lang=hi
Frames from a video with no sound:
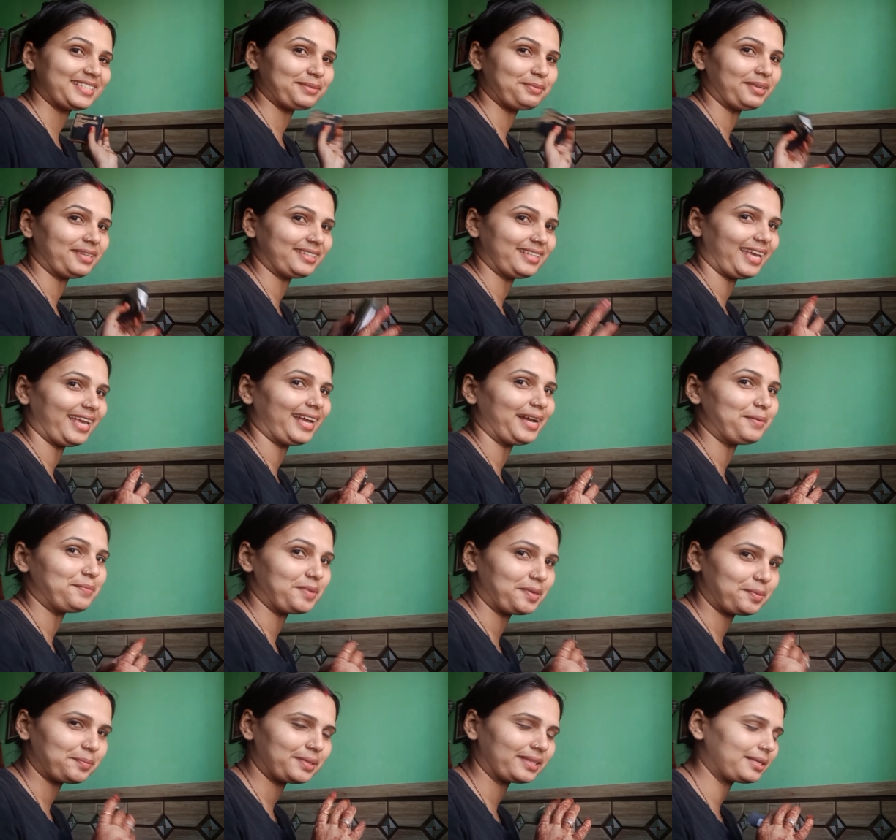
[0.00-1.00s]
तो से भर जाएगा
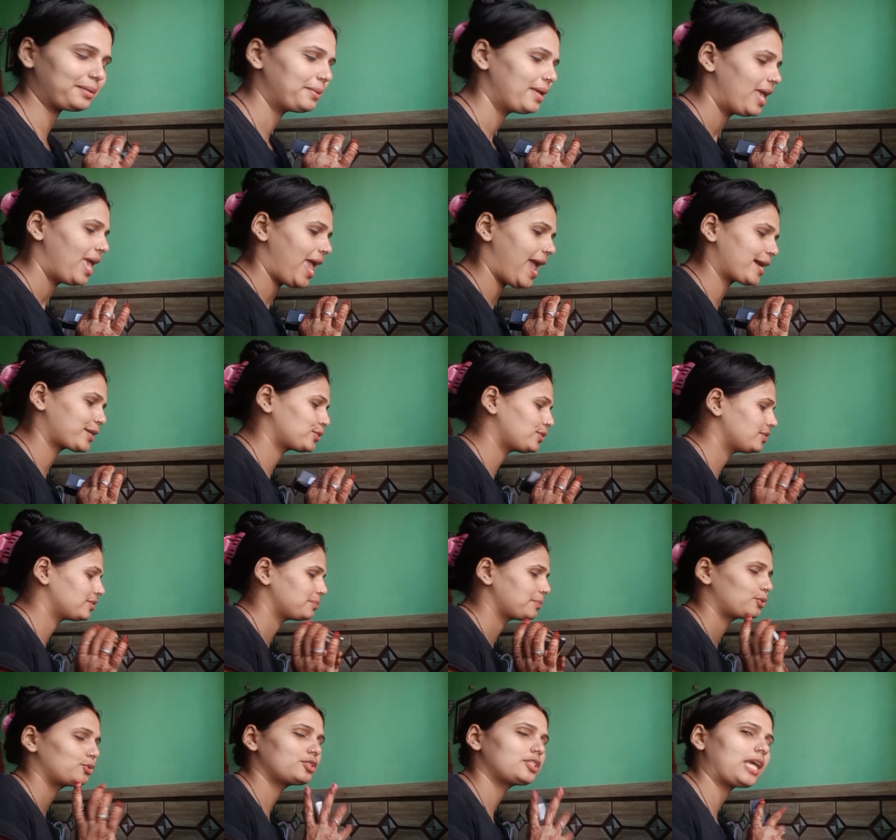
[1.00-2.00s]
मैं मतलब एक्चुअली
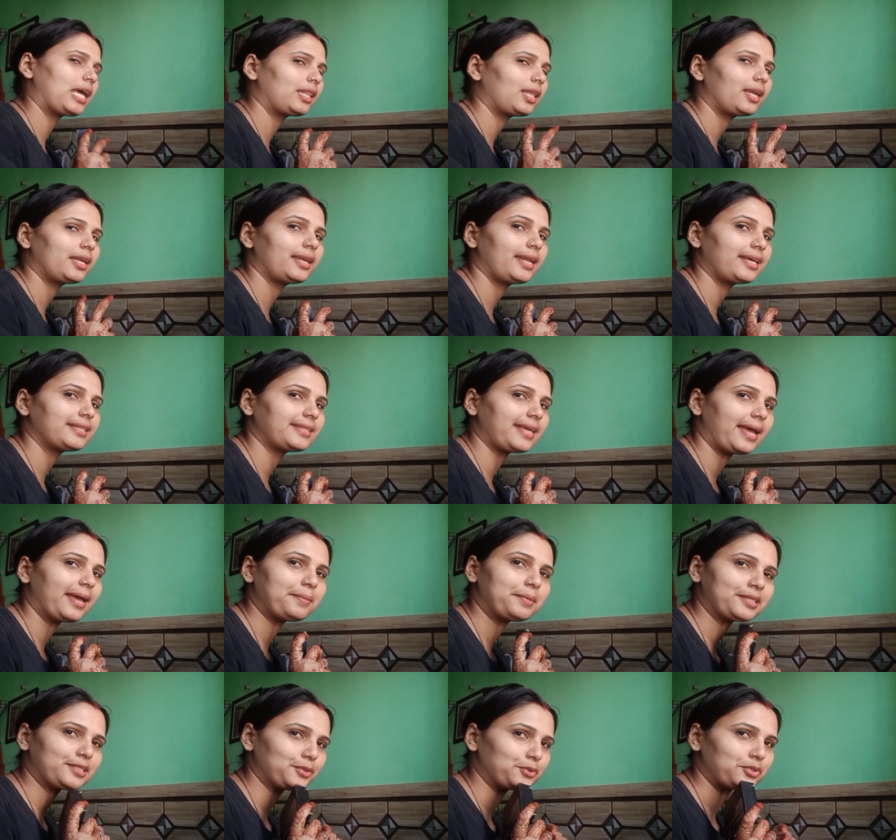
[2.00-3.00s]
इसमें कुछ ज़्यादा नहीं रहता
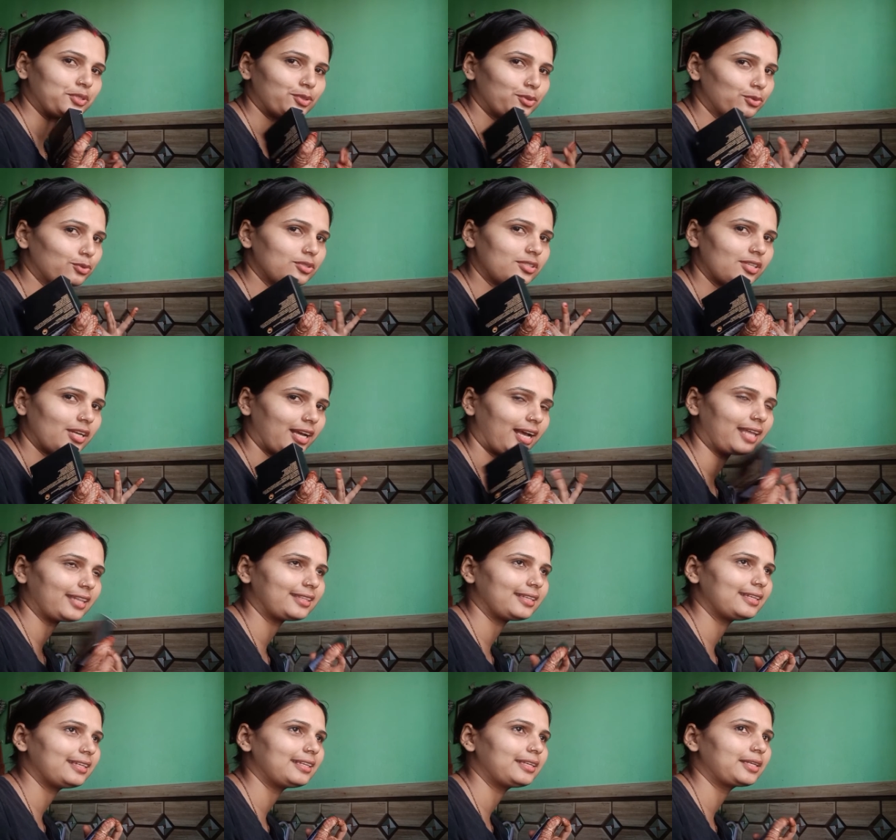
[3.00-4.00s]
है बच्चे उच्चे तो कुछ
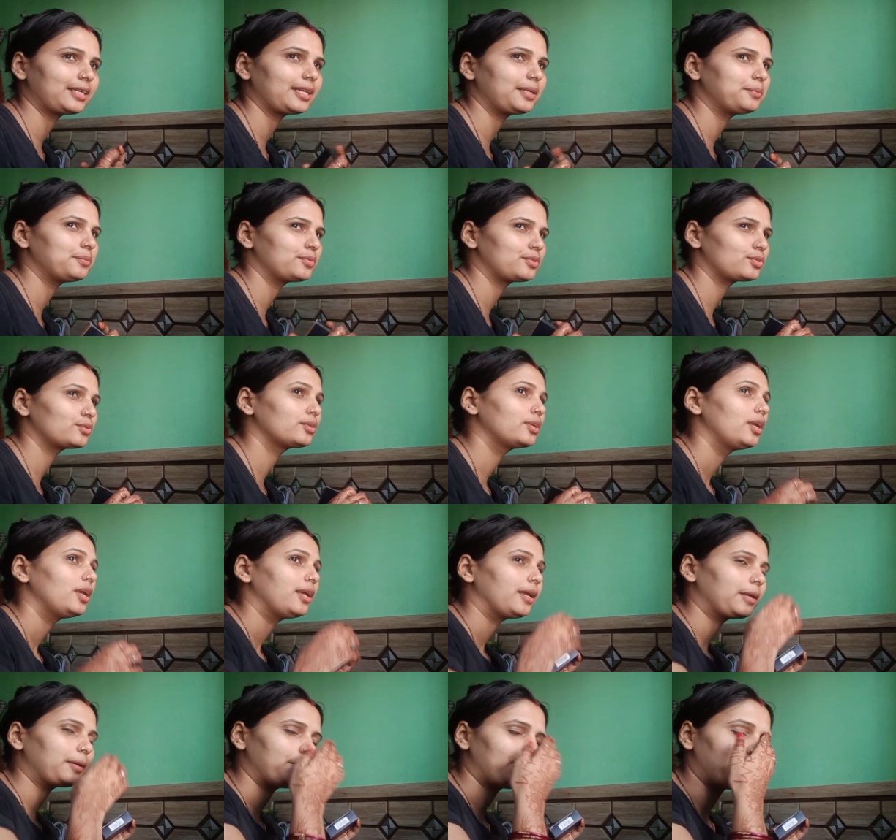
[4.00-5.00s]
लगाते नहीं क्रीम
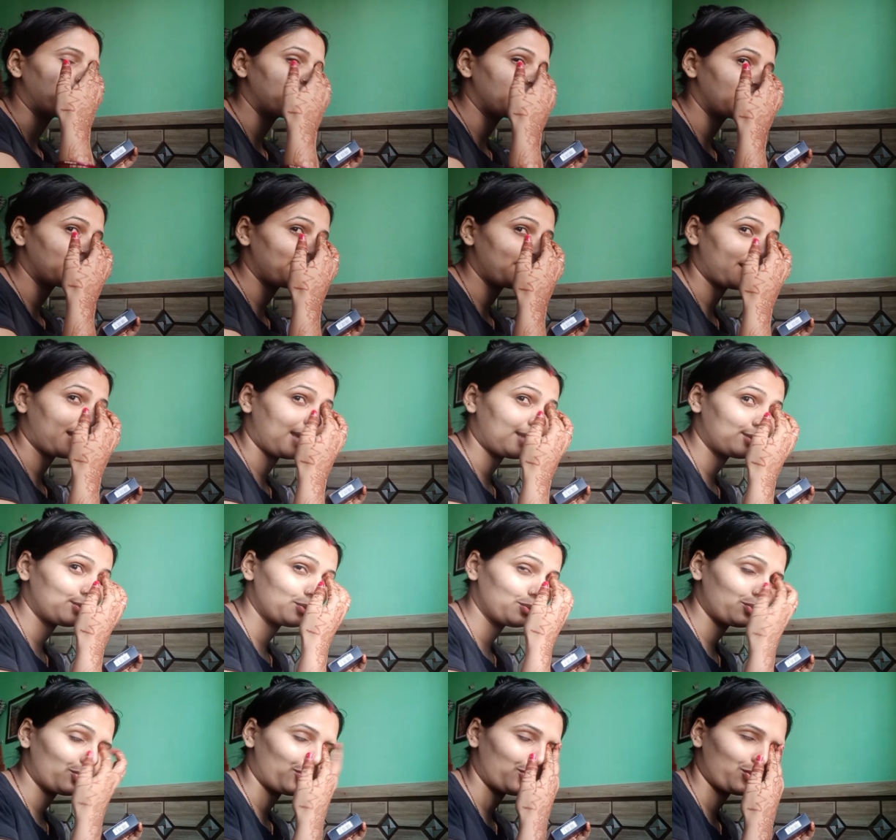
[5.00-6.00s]
बेबी क्रीम
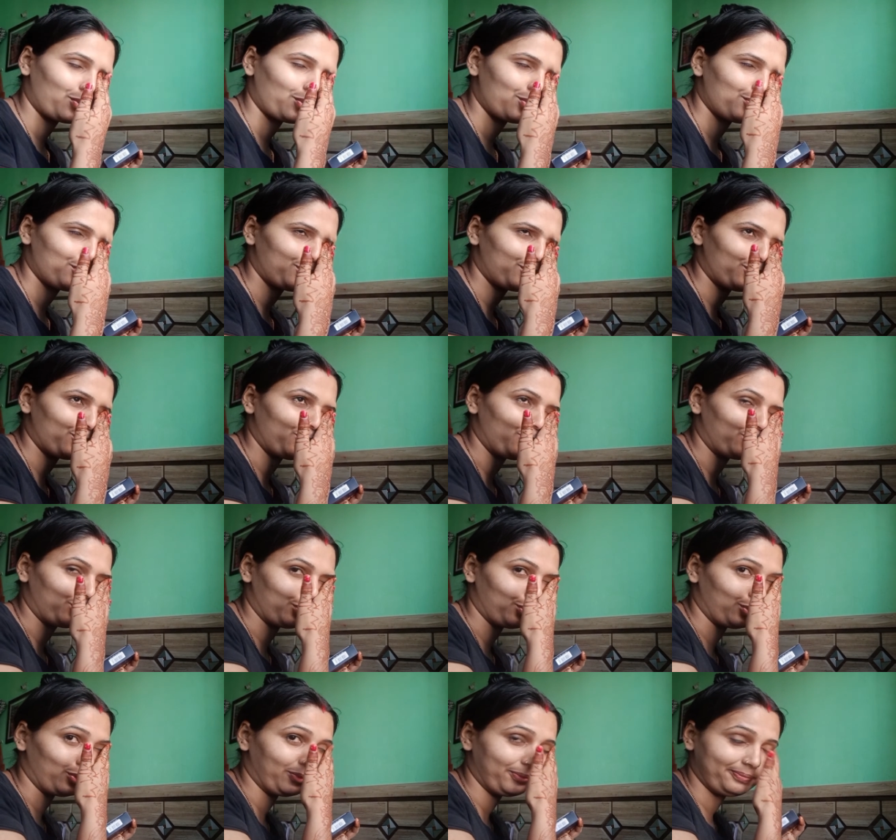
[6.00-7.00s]
लगाती हूँ दोनों को तो
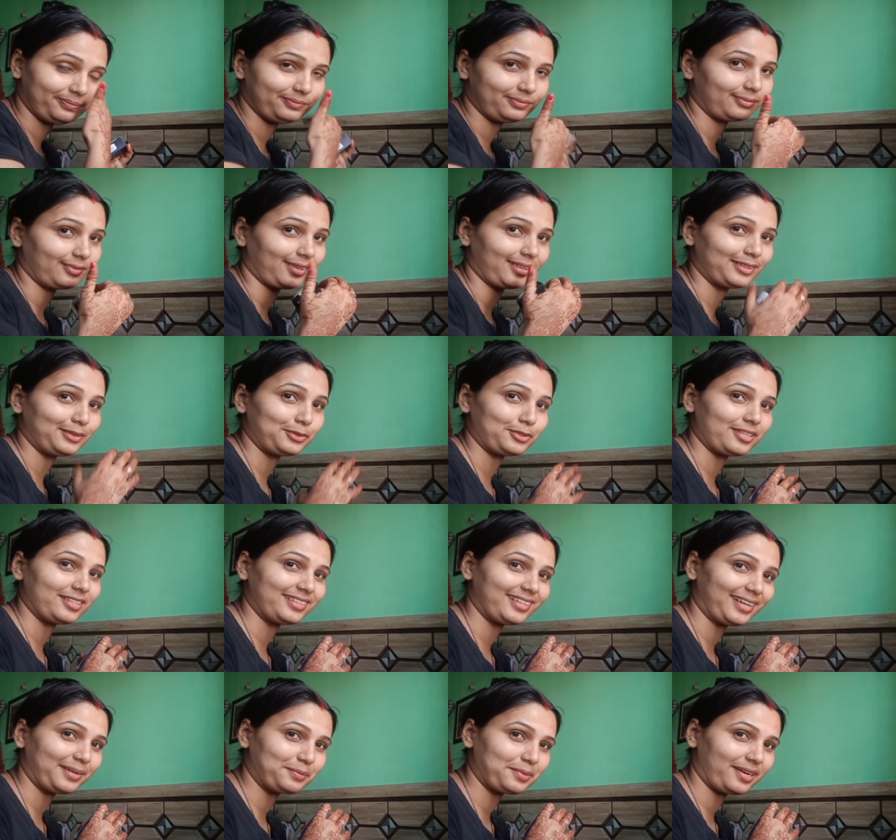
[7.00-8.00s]
तो हम्म, दूसरी
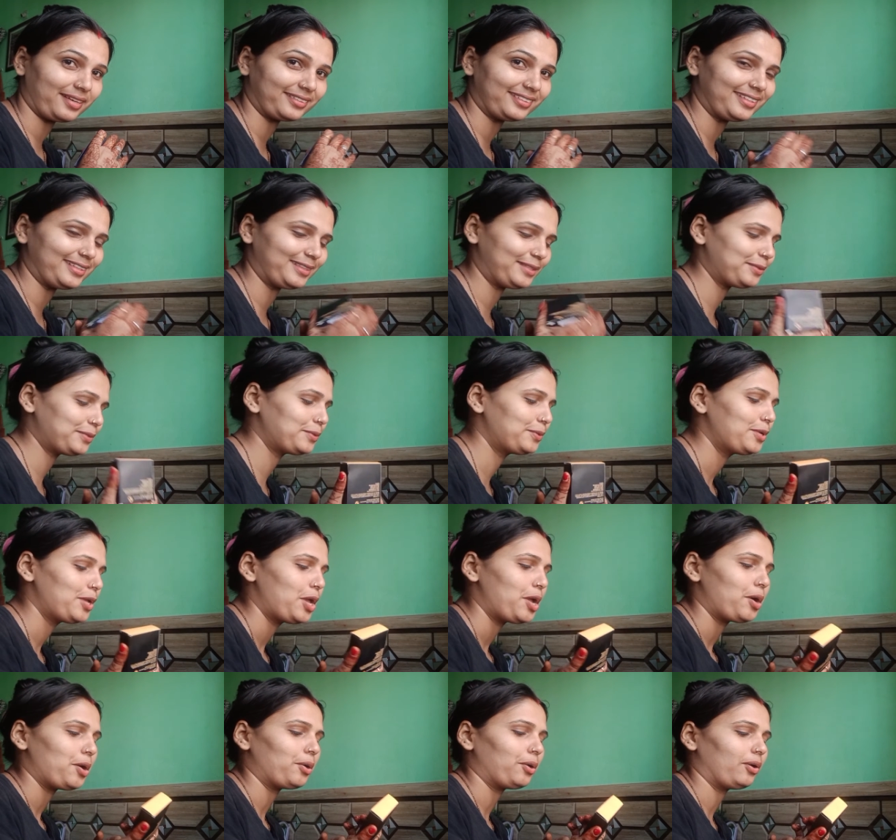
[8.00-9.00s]
जगह में रख देती हूँ
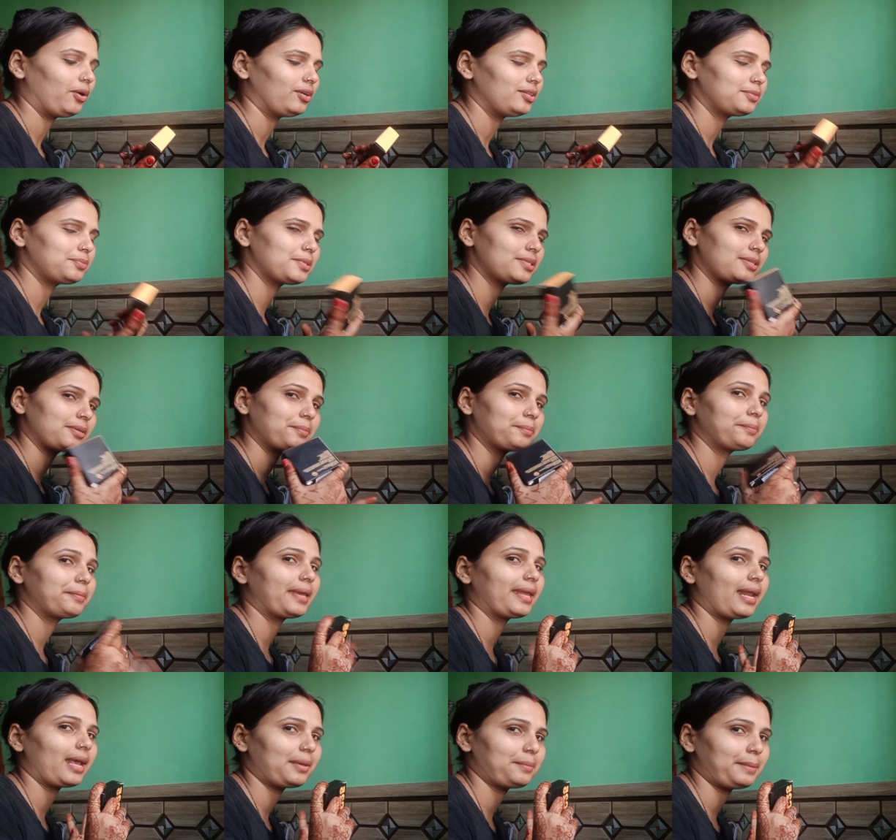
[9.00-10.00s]
और इसमें सब
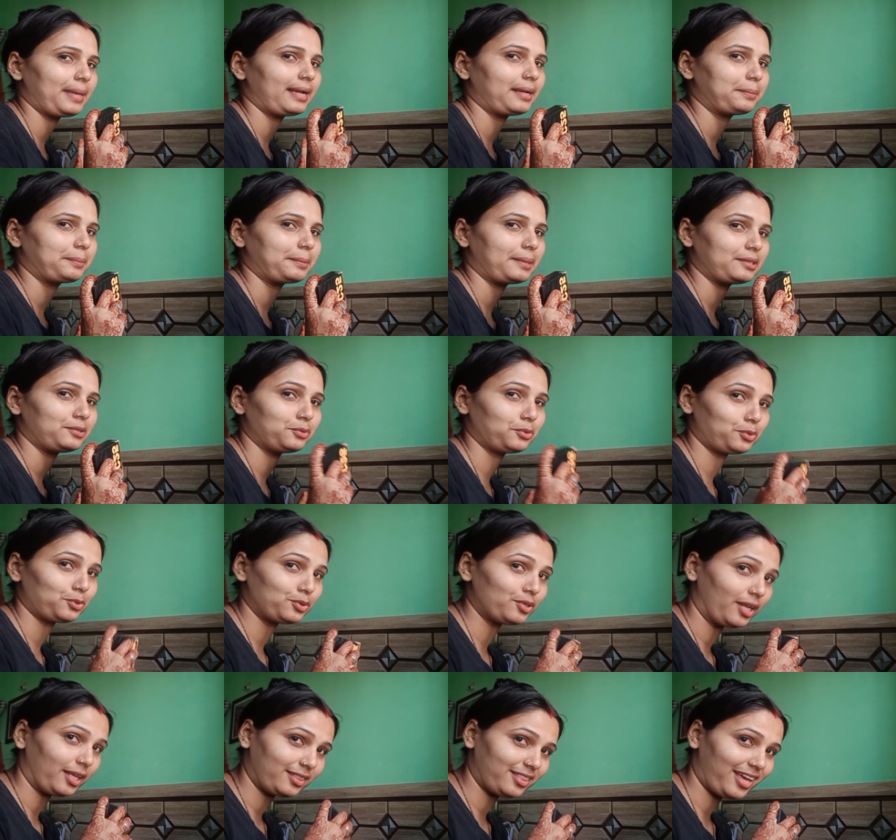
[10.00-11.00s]
मेरा ही मेकअप का जो
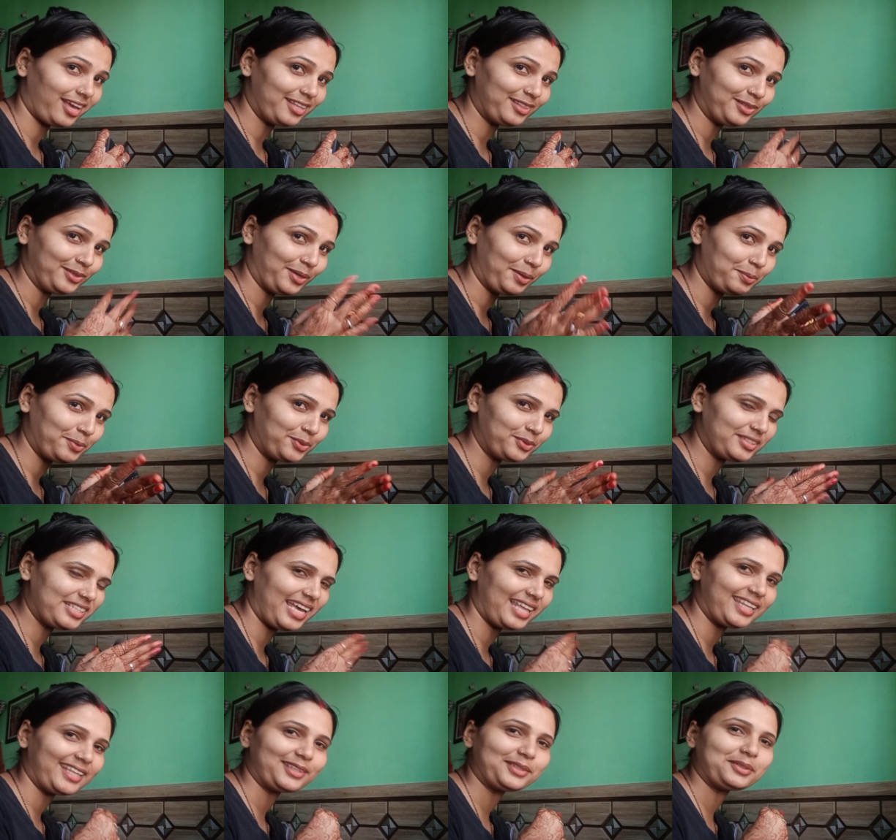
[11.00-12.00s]
कुछ रहता है थोड़ा बहुत
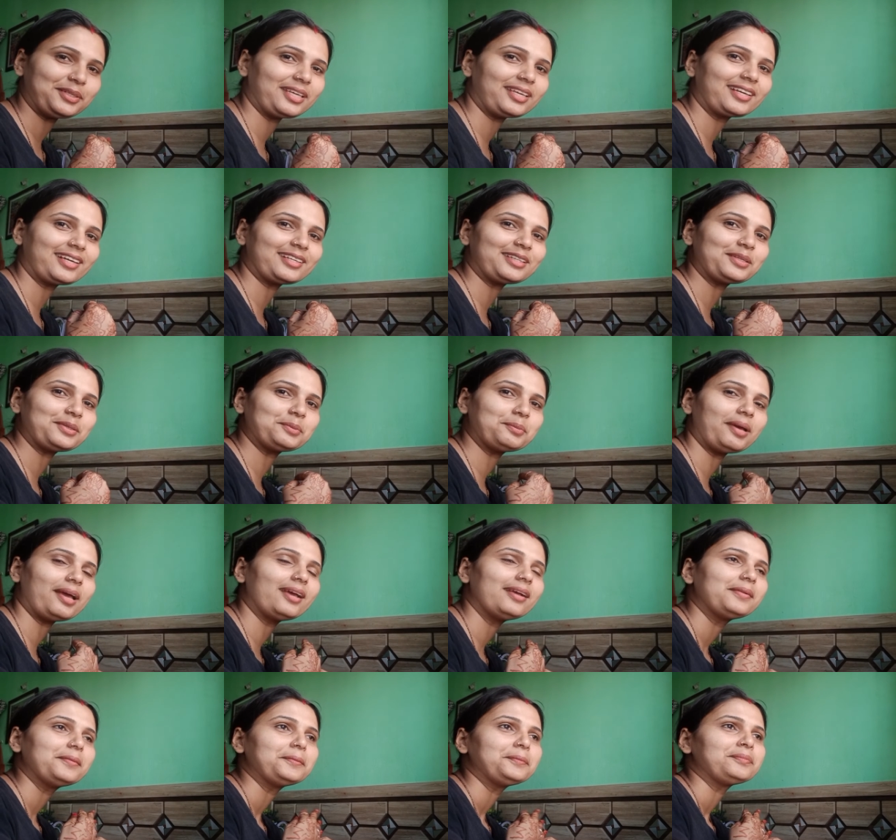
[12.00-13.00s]
ज़्यादा तो नहीं करती हूँ मैं